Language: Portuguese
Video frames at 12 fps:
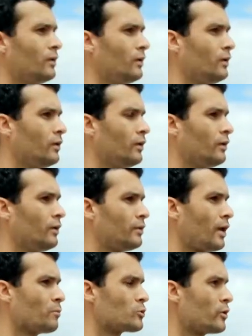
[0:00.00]
e
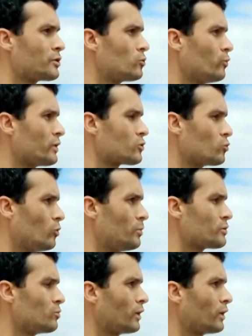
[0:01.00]
temos hoje duas turmas,